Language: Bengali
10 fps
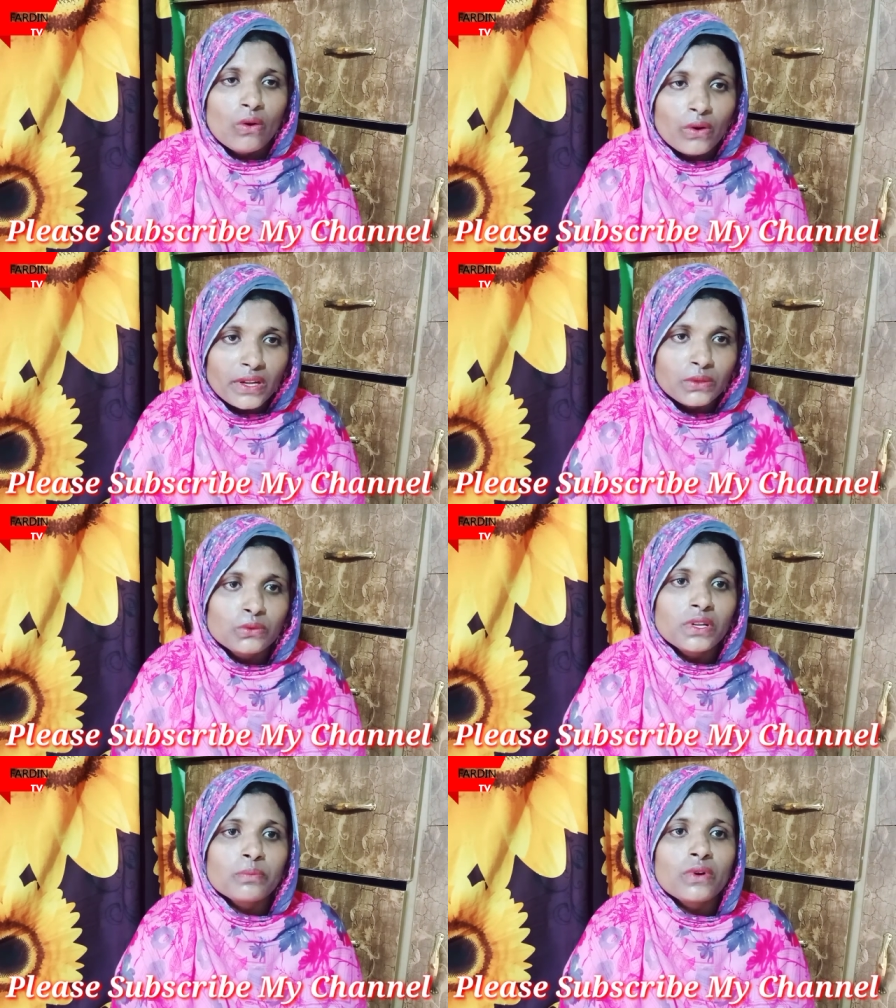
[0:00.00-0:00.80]
অনেক
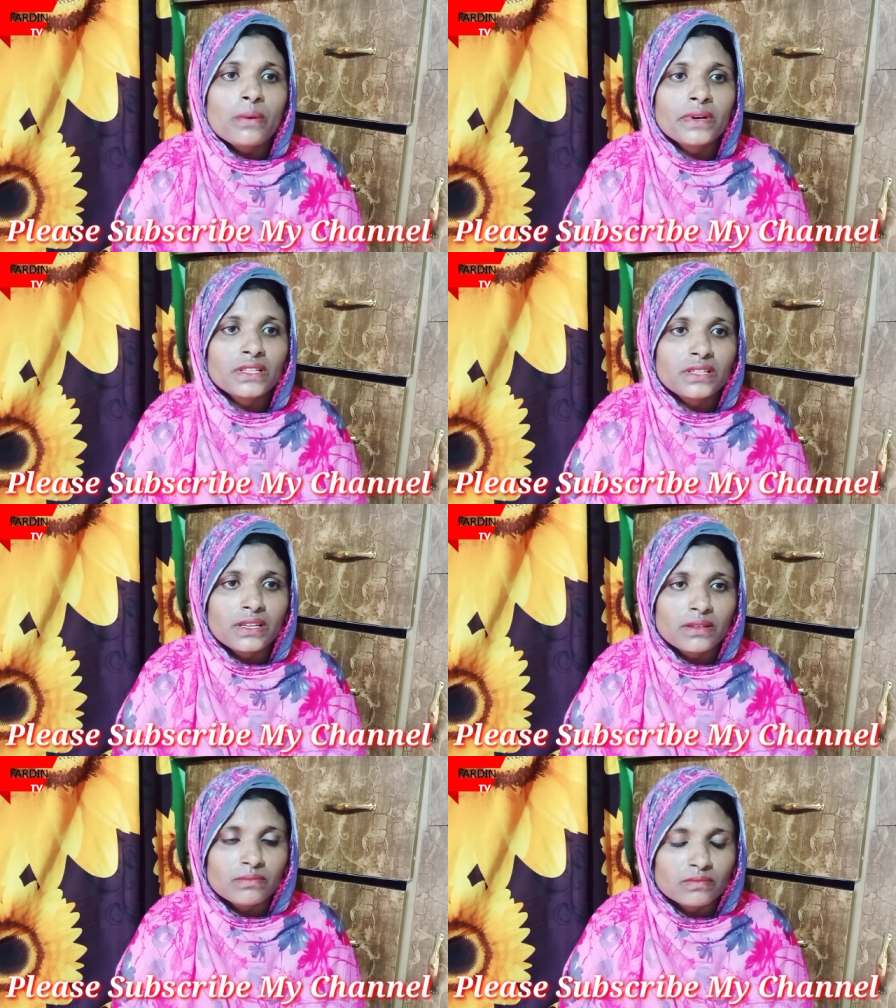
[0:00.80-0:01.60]
দূরের পোলাপানের
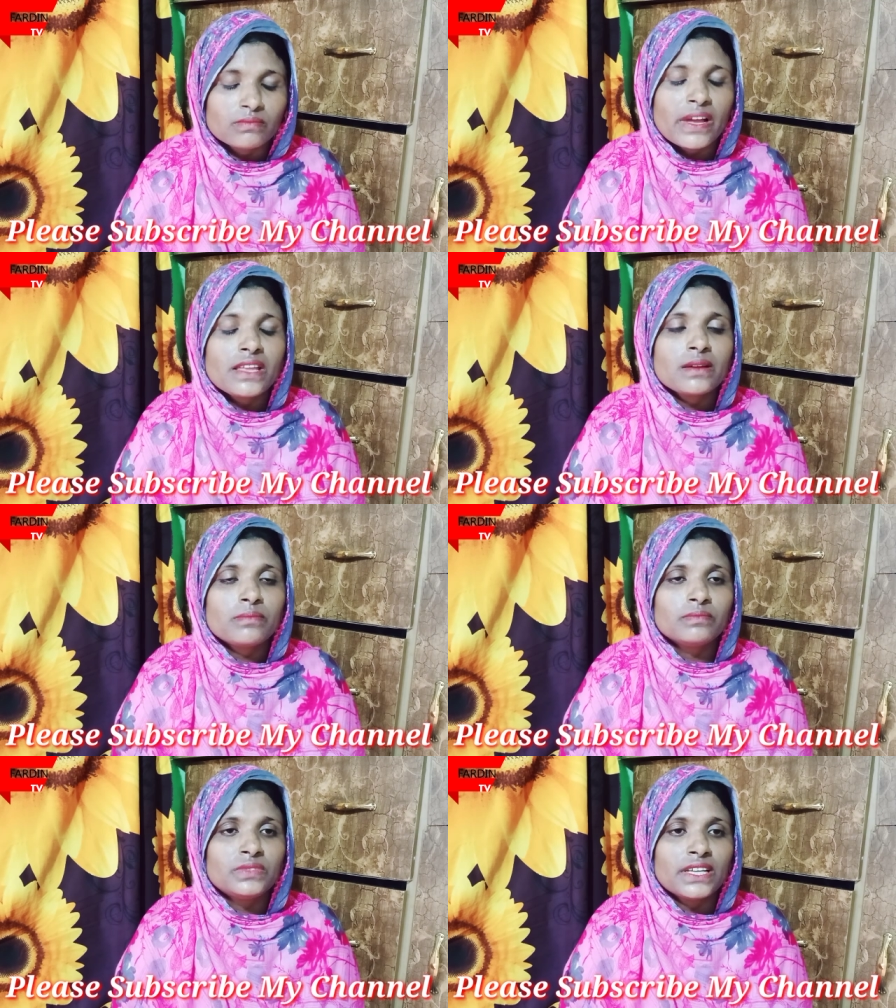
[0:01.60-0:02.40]
দ্বারে মাইয়া
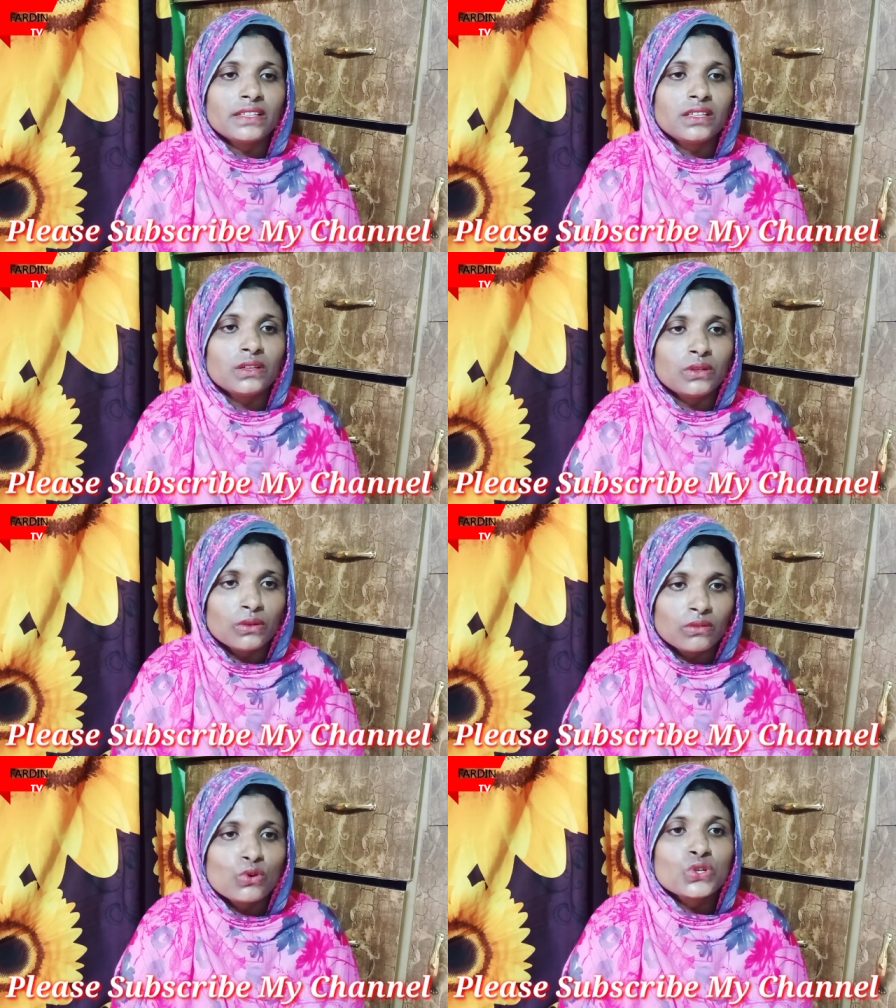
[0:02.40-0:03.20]
দিয়া দিলে
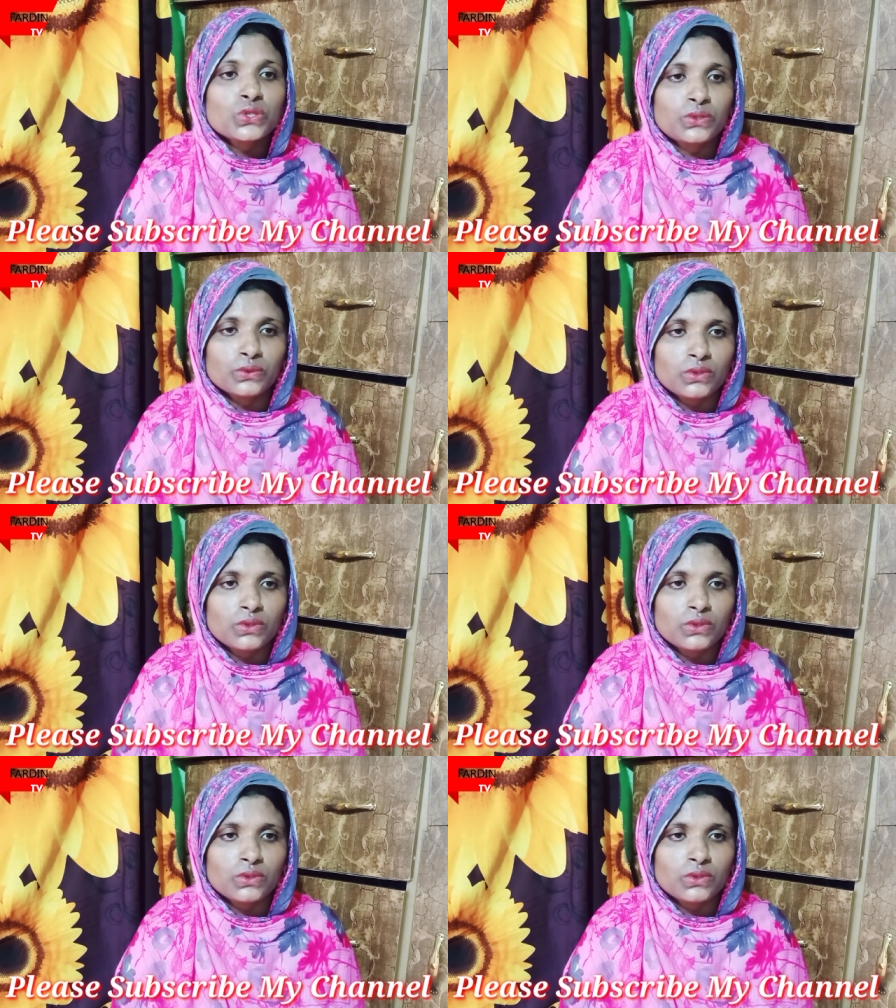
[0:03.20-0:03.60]
হইলো কষ্ট